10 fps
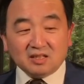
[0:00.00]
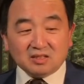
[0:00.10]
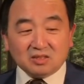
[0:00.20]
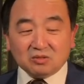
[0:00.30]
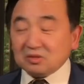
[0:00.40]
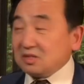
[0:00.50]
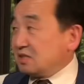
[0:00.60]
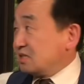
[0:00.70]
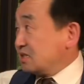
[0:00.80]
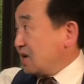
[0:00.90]
就是
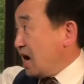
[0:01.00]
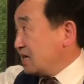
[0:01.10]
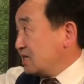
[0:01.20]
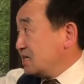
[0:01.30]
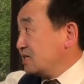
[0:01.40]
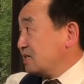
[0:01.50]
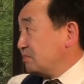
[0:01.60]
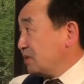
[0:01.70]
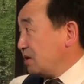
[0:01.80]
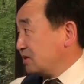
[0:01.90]
他身上
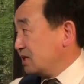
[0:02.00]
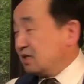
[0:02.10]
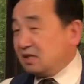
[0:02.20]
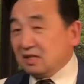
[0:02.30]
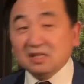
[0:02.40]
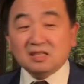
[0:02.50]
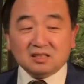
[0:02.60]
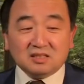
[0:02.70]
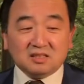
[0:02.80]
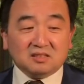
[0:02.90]
表现的淋漓
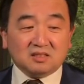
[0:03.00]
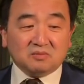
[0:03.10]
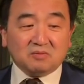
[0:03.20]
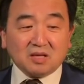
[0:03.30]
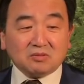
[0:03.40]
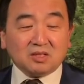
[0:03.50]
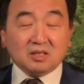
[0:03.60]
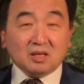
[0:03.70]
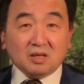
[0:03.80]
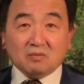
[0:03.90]
尽致，完全
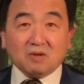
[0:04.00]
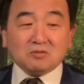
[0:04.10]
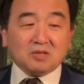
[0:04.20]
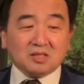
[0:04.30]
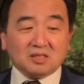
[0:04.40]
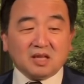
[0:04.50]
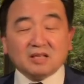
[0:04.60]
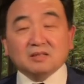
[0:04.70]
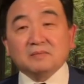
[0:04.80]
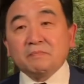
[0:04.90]
完全是那样，
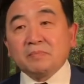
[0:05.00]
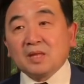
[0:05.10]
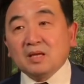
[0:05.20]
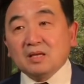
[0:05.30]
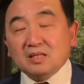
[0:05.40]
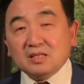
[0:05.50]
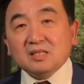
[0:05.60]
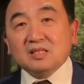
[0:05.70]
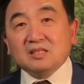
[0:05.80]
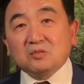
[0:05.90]
一
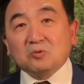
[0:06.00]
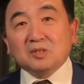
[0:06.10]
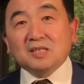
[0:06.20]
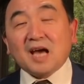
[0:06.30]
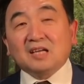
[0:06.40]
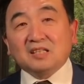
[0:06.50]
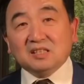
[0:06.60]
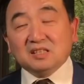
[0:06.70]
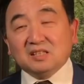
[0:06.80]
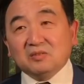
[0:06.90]
切是国家
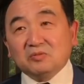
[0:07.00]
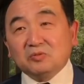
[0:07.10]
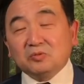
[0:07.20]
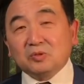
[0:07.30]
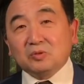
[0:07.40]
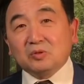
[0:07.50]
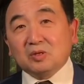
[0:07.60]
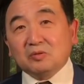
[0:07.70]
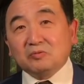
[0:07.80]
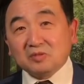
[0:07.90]
里赴
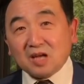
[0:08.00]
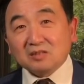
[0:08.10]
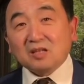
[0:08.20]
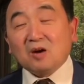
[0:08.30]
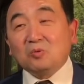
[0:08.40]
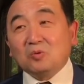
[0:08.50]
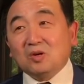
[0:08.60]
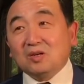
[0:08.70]
呃赴汤蹈火。